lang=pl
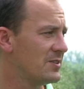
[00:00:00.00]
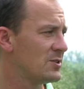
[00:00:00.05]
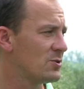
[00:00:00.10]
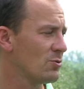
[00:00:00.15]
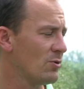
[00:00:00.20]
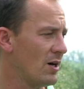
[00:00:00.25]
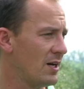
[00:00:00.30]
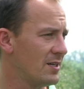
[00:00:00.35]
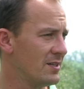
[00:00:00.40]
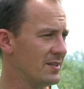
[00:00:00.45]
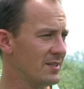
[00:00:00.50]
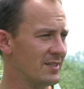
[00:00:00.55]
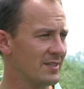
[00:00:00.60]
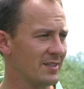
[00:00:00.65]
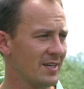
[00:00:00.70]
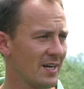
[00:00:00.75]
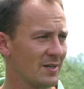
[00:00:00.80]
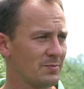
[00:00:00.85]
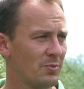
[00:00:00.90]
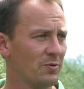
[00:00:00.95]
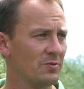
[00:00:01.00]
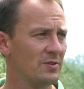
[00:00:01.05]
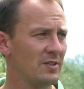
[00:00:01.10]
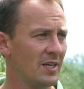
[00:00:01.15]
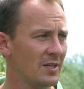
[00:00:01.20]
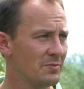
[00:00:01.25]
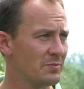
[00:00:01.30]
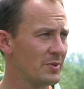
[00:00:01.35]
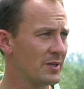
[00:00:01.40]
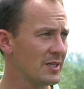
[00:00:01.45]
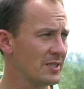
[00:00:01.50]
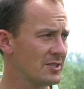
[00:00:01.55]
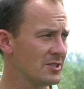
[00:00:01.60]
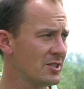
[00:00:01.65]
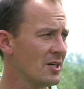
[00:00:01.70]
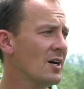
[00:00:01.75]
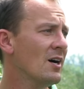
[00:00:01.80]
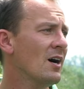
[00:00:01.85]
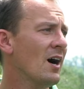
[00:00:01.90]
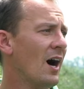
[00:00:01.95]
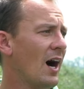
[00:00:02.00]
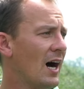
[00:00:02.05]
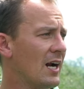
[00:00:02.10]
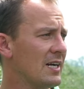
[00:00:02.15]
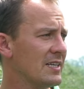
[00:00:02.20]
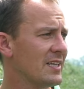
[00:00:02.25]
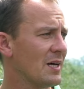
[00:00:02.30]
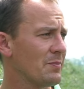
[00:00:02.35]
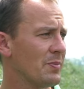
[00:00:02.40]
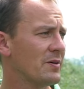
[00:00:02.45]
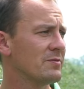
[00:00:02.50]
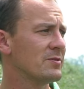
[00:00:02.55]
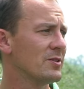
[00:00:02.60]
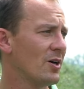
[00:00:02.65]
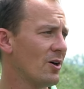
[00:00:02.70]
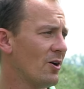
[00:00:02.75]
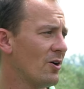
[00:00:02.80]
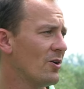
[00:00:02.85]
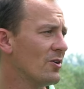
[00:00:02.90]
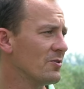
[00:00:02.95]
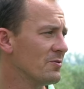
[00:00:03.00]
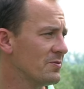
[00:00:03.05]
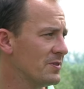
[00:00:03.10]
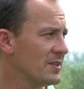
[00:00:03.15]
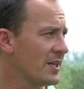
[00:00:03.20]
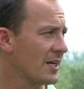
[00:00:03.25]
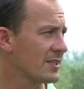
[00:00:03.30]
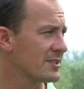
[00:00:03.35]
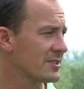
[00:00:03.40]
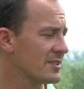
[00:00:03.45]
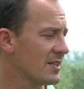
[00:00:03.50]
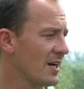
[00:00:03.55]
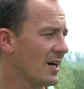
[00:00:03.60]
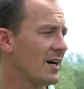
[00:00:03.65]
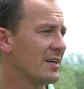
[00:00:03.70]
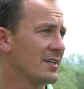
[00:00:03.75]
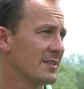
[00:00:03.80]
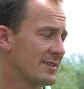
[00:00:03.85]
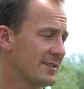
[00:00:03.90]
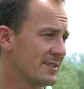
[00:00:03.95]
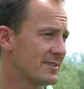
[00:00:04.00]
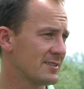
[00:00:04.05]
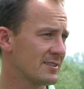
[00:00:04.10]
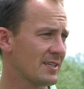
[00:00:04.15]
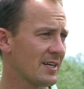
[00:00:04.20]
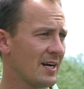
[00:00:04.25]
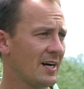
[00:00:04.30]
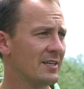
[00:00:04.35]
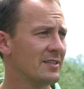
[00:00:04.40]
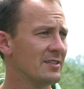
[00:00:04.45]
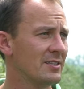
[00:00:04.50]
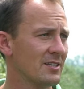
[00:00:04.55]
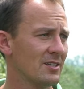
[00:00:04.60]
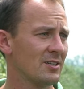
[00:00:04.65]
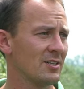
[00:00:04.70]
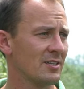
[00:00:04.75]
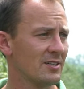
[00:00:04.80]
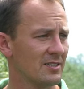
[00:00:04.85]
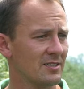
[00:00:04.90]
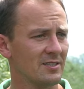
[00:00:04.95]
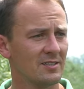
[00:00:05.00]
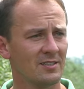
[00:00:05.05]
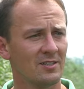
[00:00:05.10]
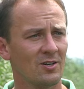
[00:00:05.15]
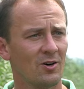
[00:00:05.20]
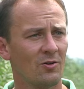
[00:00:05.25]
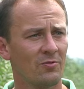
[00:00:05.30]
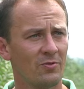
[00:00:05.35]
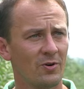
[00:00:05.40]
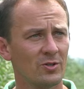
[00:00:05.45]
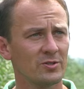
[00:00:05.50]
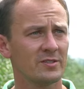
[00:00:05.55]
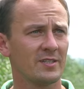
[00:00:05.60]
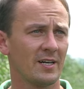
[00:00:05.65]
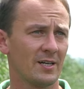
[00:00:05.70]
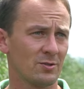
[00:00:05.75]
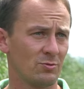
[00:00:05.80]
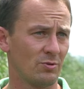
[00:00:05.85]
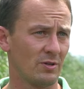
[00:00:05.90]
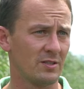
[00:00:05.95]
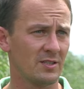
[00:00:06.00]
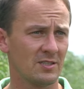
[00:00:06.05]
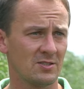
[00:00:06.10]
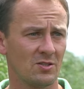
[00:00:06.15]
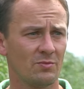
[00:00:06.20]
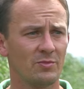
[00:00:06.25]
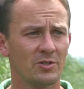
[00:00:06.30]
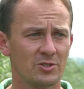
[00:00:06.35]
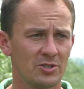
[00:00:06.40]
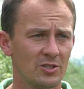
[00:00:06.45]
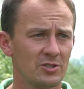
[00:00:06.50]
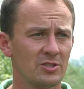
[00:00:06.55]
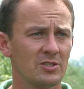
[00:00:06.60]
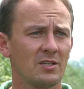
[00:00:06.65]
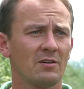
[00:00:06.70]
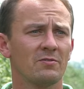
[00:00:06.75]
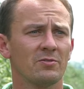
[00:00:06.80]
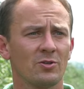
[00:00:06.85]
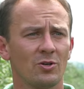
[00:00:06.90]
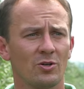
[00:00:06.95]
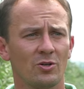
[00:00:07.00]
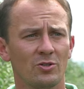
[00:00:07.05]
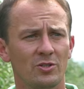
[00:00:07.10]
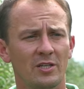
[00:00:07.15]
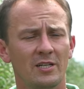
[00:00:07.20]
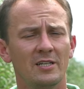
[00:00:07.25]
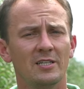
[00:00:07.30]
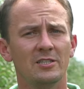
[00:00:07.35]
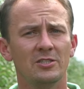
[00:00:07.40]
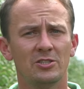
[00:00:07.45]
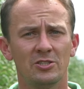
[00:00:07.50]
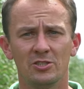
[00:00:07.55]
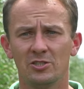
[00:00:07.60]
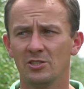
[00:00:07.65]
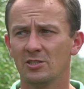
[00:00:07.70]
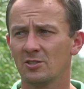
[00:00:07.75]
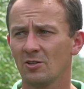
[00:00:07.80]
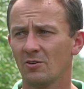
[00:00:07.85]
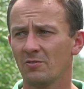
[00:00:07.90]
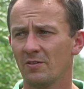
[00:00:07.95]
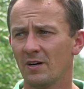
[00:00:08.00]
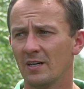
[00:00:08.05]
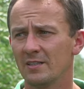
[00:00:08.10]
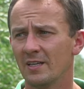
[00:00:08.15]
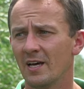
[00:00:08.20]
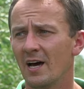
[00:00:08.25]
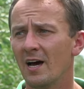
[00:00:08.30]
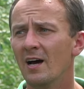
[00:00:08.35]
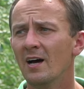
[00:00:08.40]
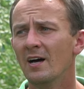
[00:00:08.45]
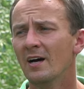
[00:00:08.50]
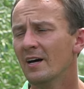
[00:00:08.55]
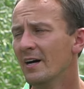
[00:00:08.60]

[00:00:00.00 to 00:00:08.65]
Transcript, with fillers: wizualny jak tak powinien być, ale na pewno widać na, na tych skrajnych y, owocach, które nie są jeszcze gdzieś tam w koronie liści schowane,